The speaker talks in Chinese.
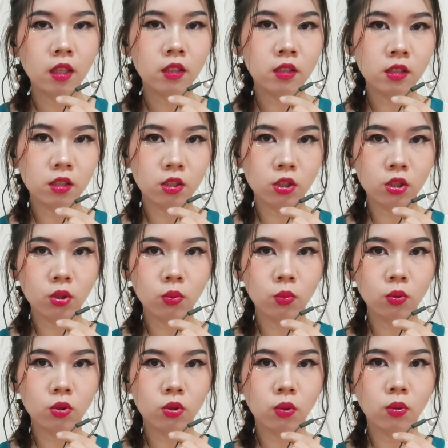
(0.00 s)
即使生
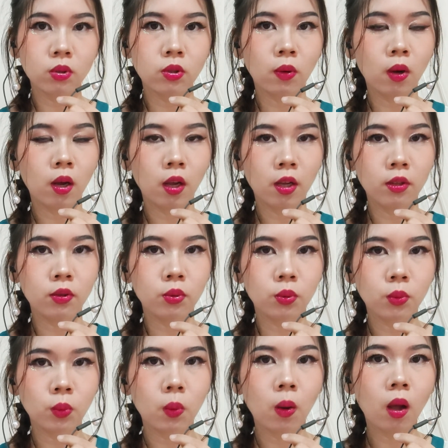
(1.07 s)
活中有很
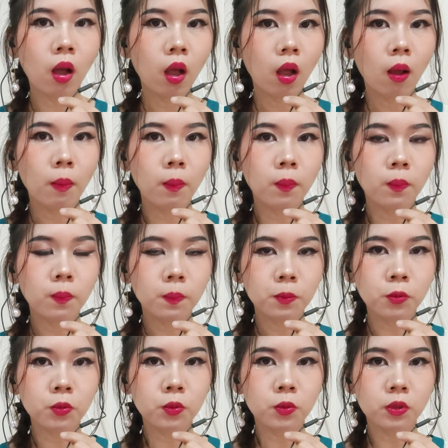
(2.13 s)
多
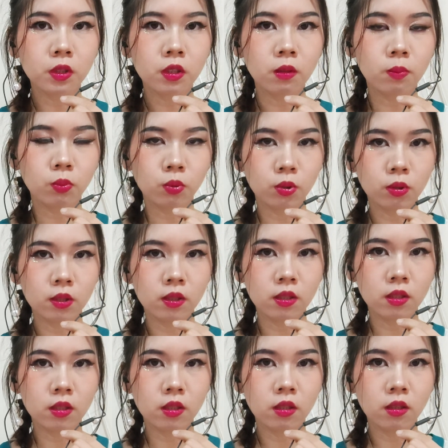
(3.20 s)
不如意、不顺
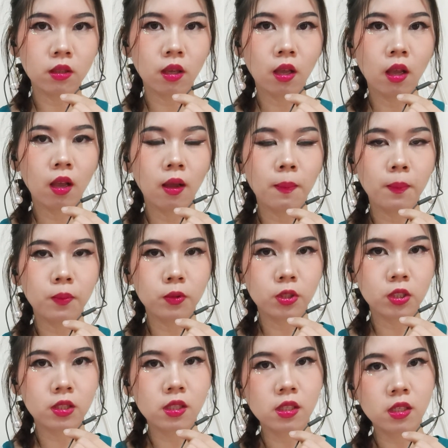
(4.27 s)
心，不
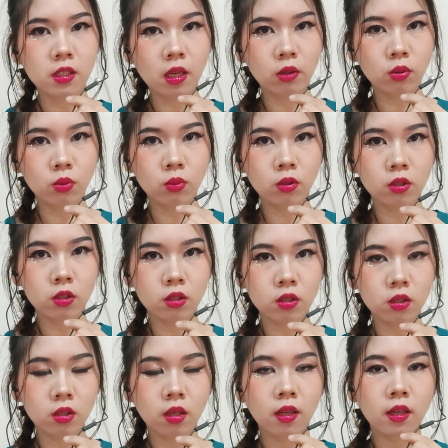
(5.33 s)
是自己想做的
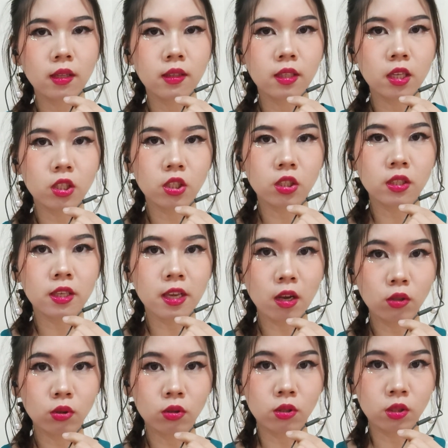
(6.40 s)
事，但是也
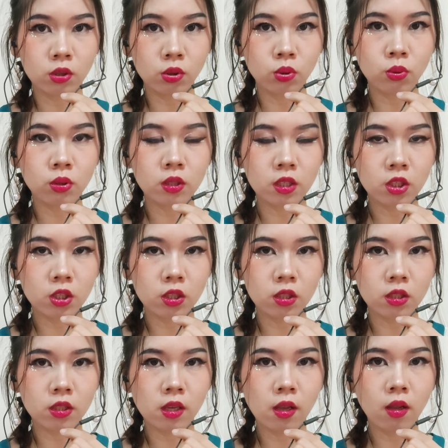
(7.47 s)
要挤出一点时
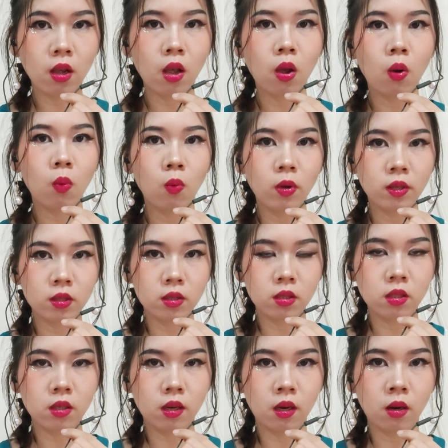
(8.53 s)
间为自
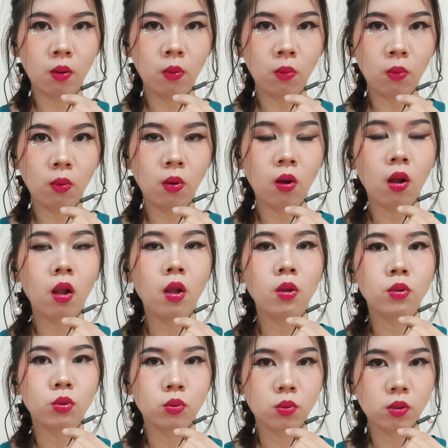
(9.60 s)
己而活，
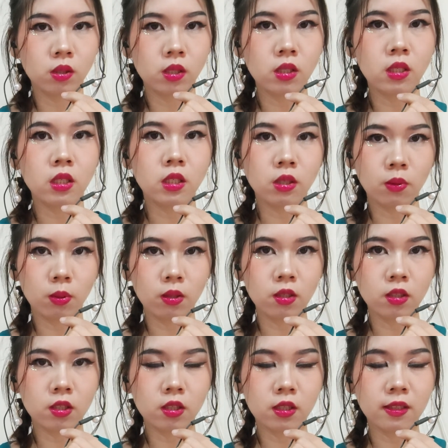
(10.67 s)
做自己喜欢的
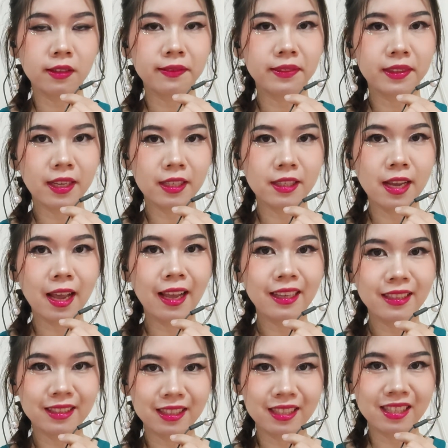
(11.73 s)
事。大家
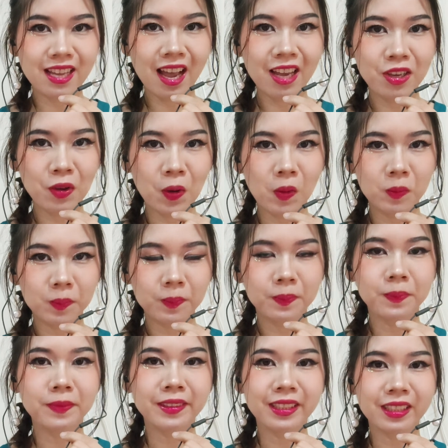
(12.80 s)
一起加油！
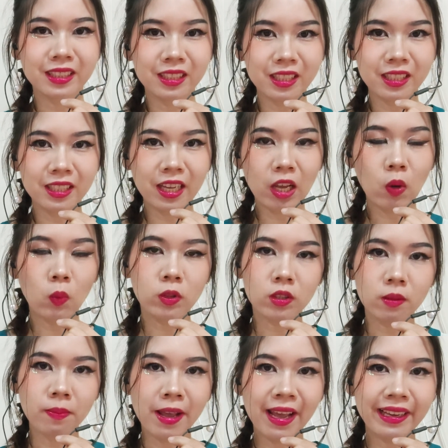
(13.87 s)
谢谢，我
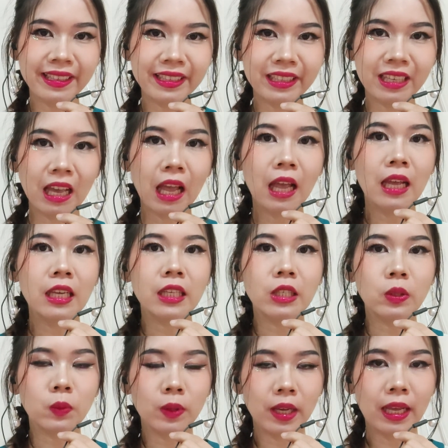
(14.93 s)
是 Peggy，
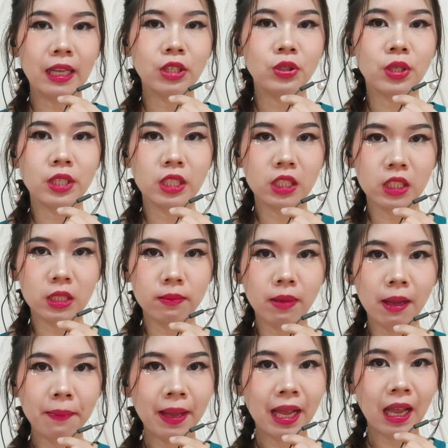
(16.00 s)
一位全职
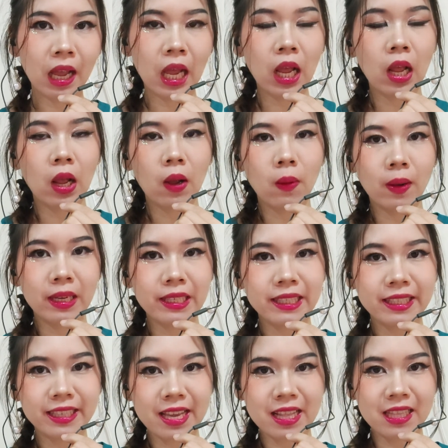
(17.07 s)
妈妈，欢
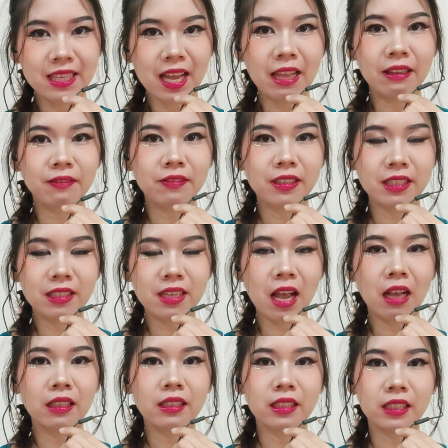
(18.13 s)
迎点赞、分
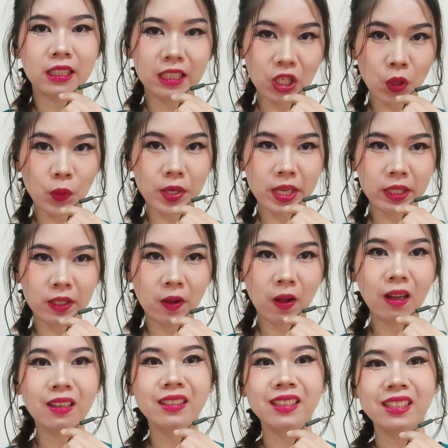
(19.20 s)
享跟留言
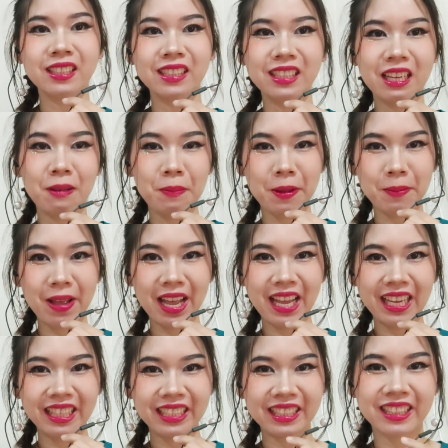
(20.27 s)
哦，谢谢，拜
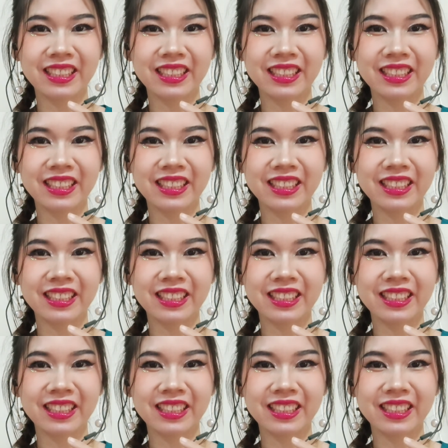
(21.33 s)
拜。